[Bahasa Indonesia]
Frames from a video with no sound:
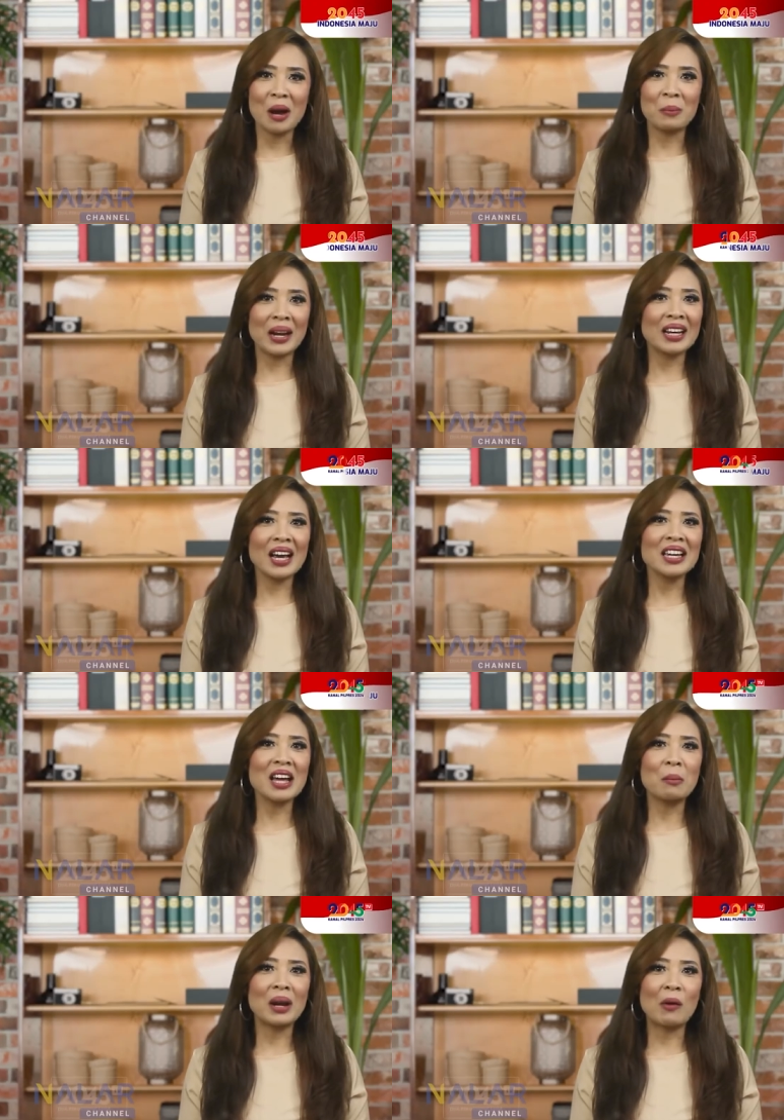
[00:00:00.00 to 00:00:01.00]
mereka
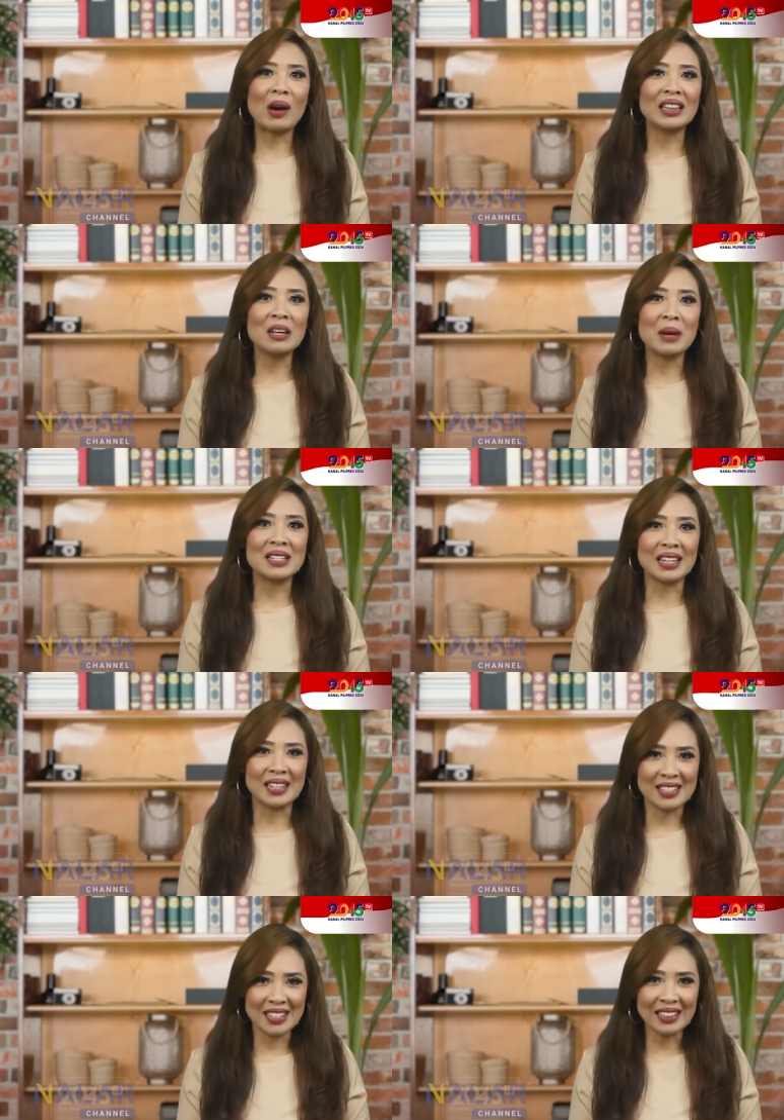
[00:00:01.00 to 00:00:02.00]
yang melewati masa
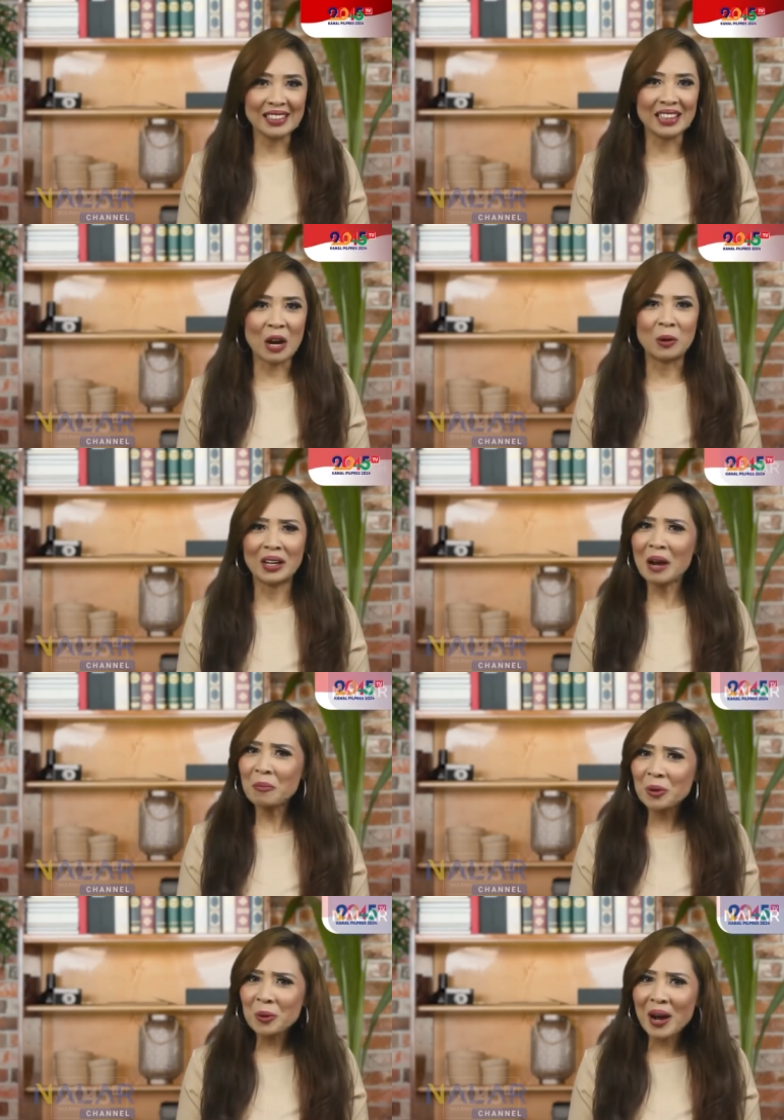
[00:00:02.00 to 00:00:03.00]
kecil di tahun
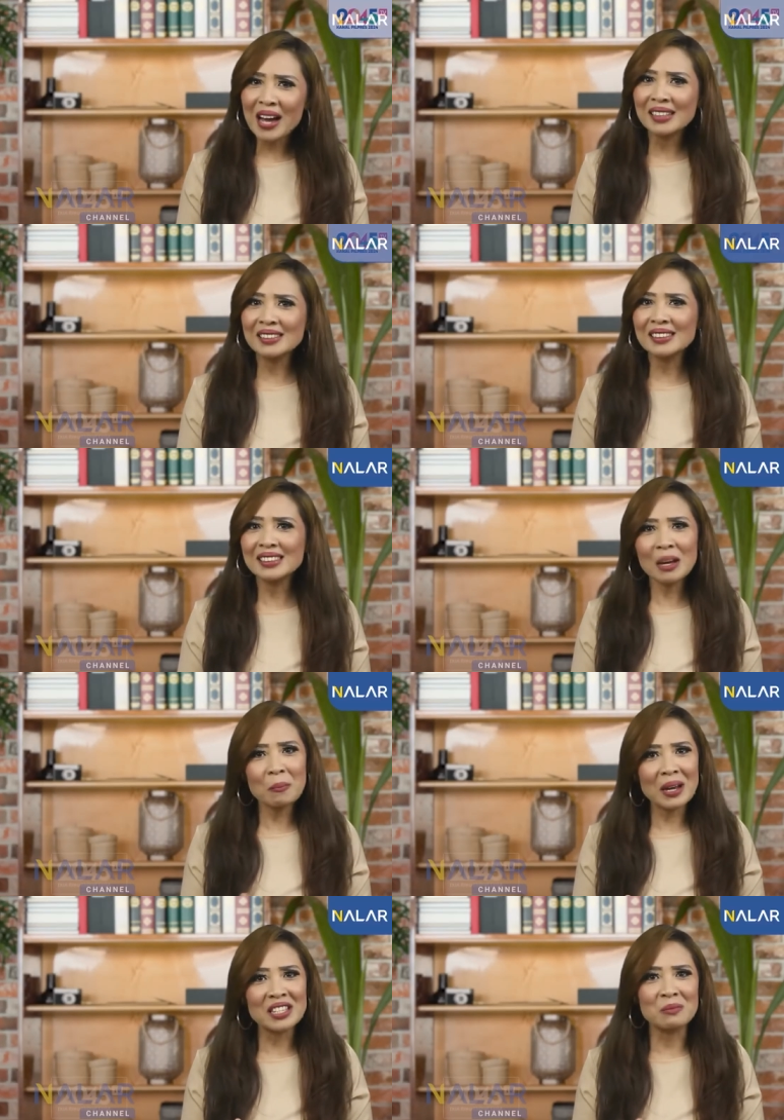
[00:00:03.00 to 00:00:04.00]
60-an
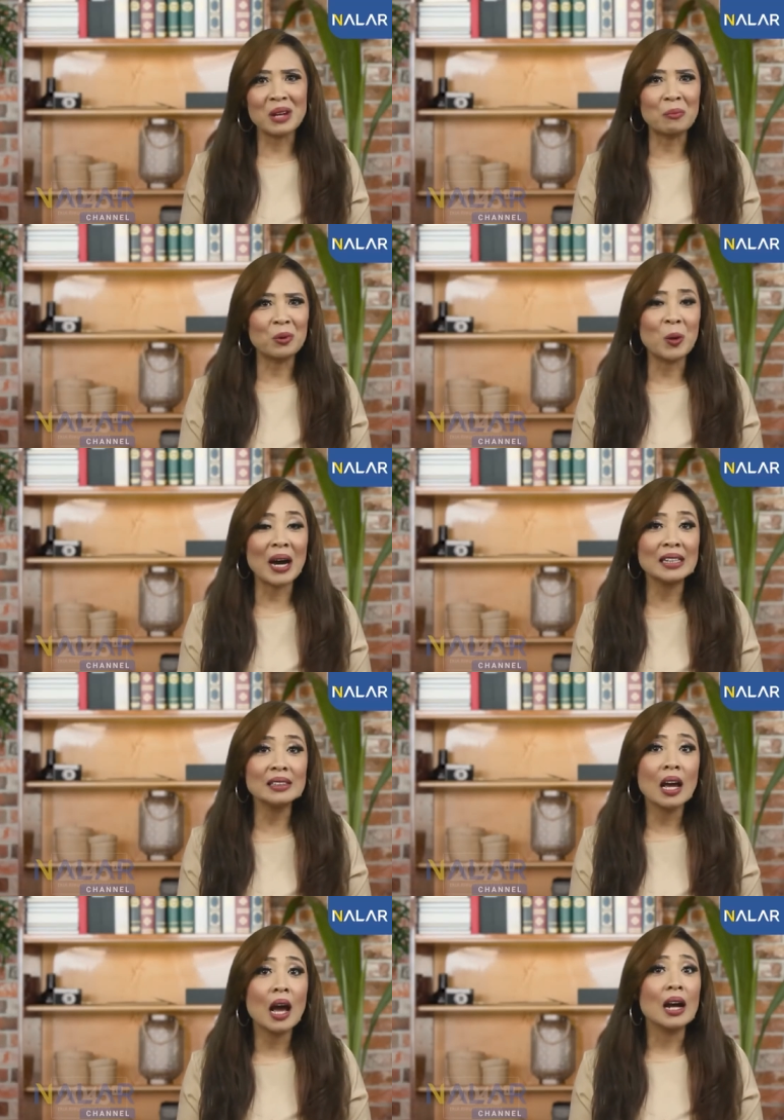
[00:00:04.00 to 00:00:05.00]
sampai 90-an
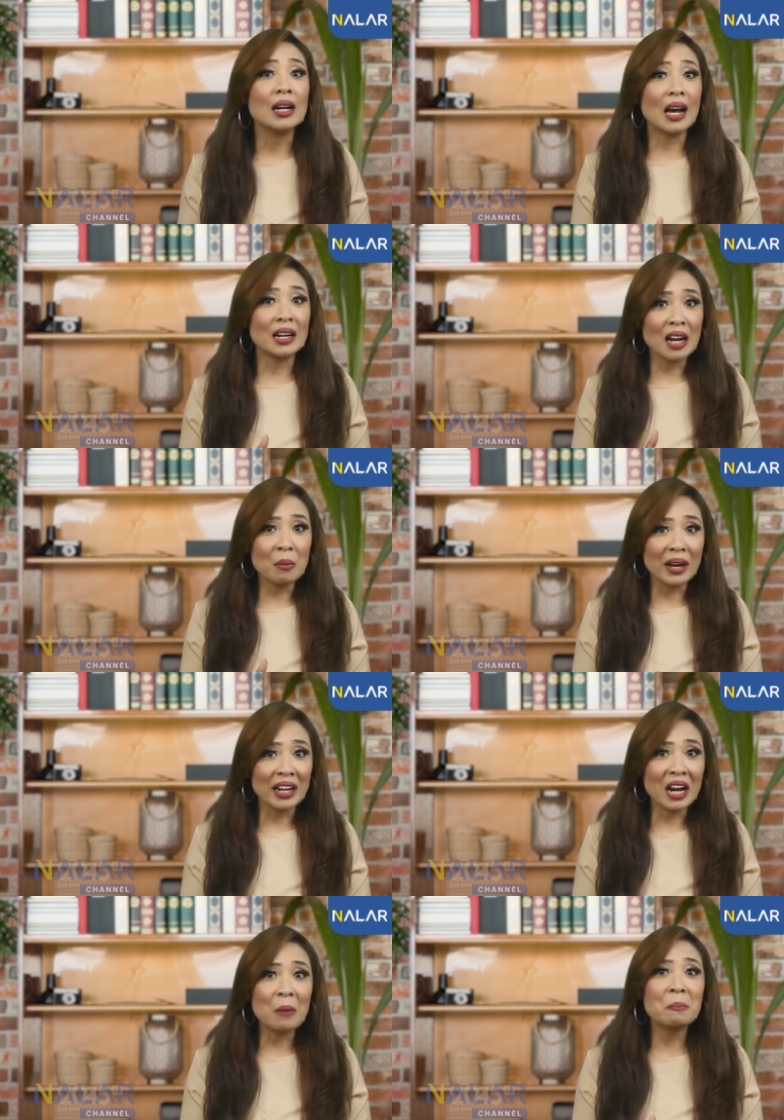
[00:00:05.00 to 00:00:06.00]
karena
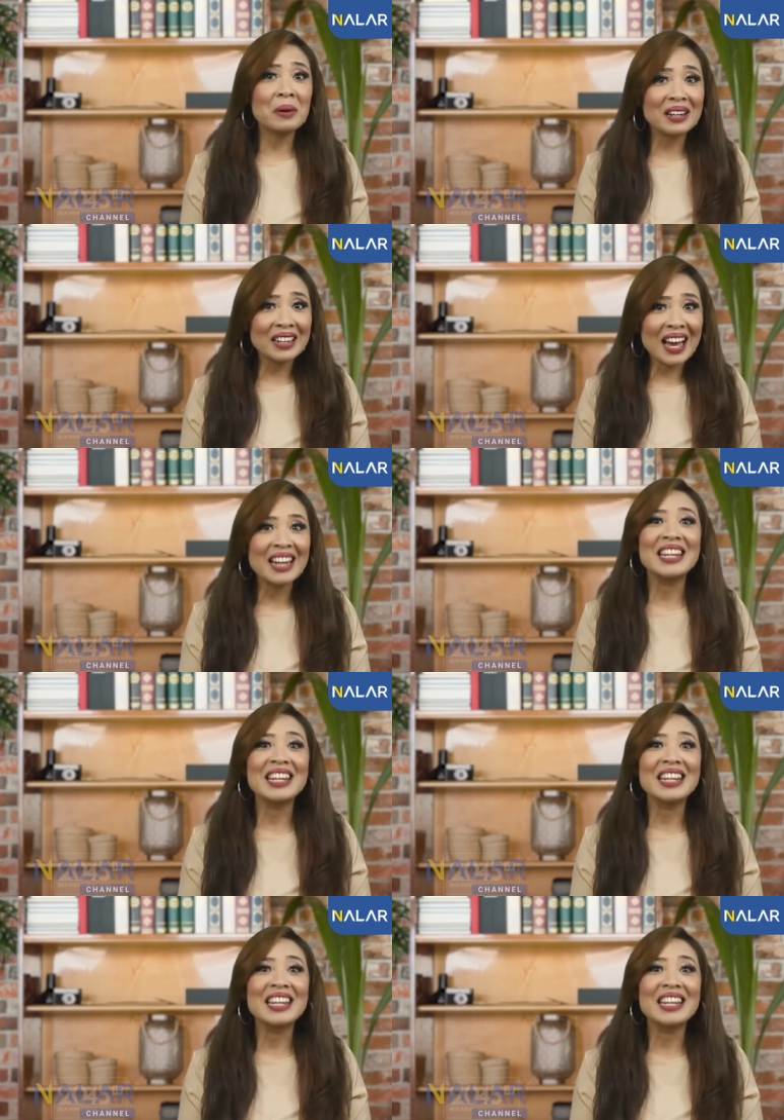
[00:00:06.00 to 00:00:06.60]
mereka pernah